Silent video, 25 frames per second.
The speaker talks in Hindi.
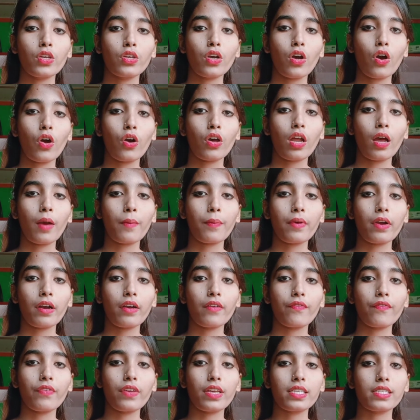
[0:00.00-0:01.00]
और आपका
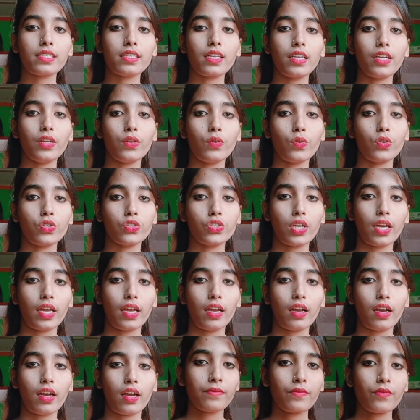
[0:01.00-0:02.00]
फेस क्लीन हो
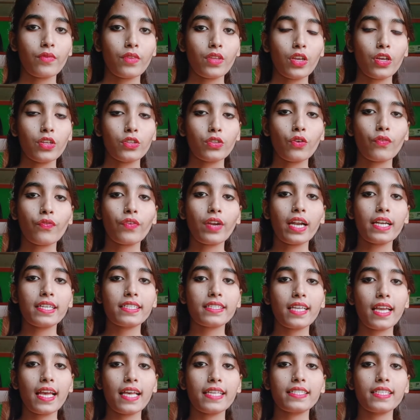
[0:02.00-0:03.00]
जाएगा तो फ्रेंड्स
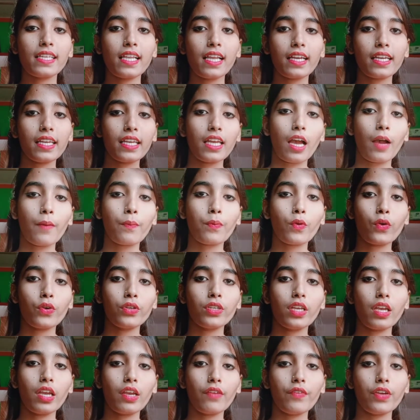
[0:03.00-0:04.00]
कैसी लगी आपको
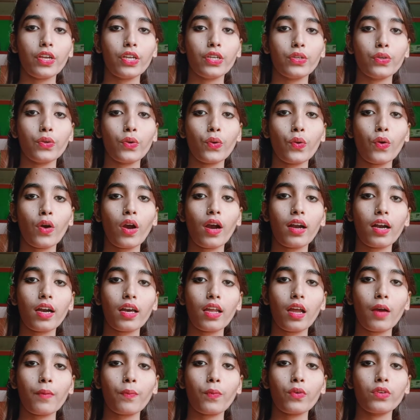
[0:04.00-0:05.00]
ये वीडियो अगर
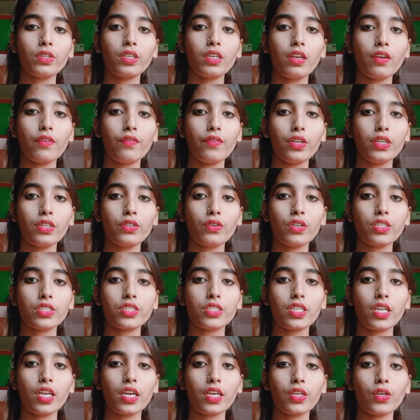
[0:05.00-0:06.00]
आपको ये वीडियो
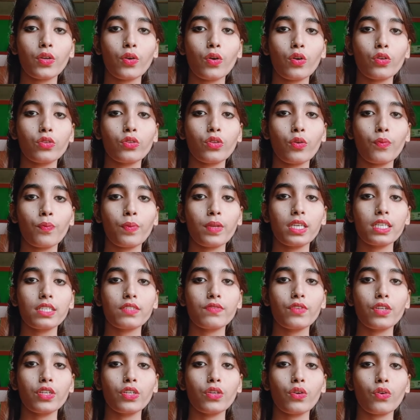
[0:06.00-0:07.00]
अच्छी लगी हो तो प्लीज़
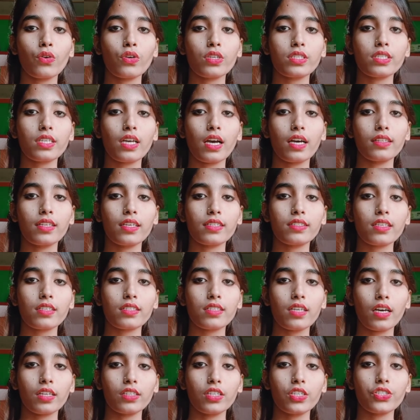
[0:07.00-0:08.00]
वीडियो को ज़्यादा से
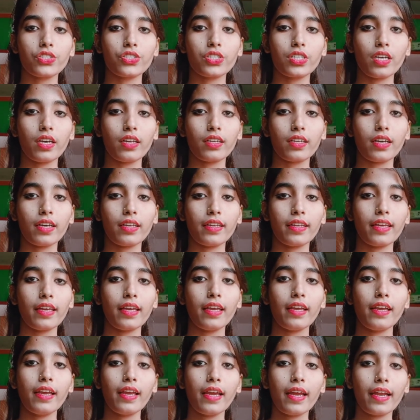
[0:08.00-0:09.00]
ज़्यादा शेयर करें
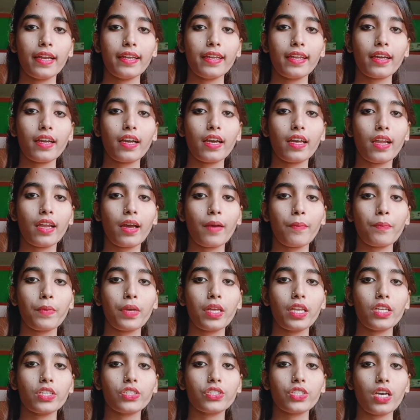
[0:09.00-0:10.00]
एंड अगर आप
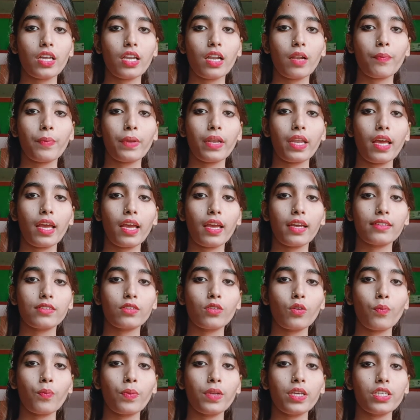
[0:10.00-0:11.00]
मेरे चैनल पर नए हैं
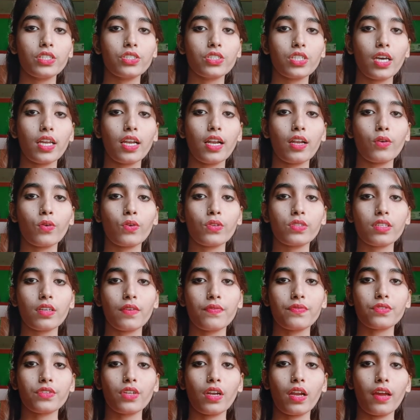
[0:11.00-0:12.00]
तो प्लीज़ चैनल को
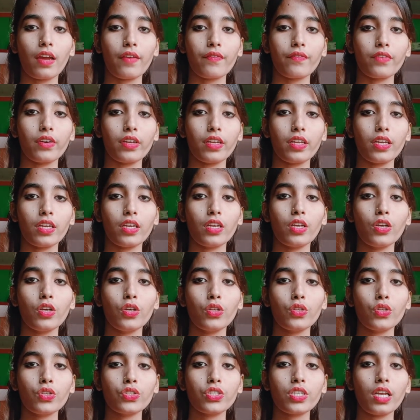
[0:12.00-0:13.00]
सब्सक्राइब करें
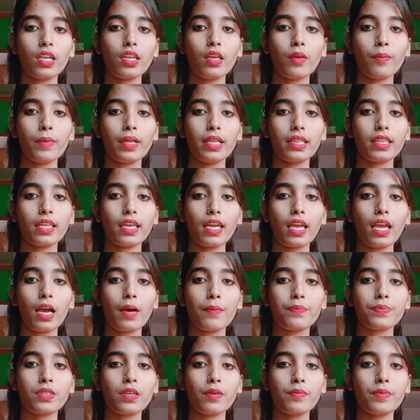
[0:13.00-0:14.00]
तो चलिए मिलते हैं
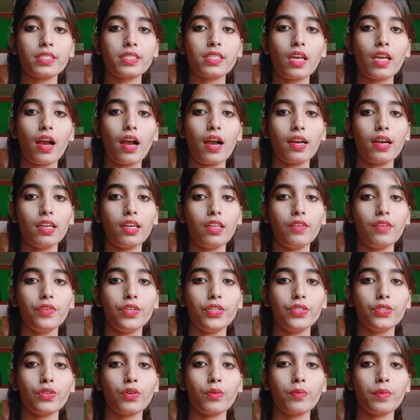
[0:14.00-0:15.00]
आप सभी से अगली
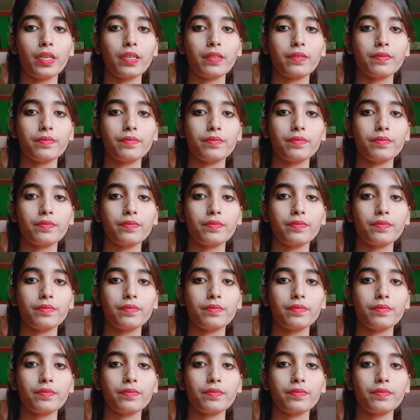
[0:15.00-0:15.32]
वीडियो में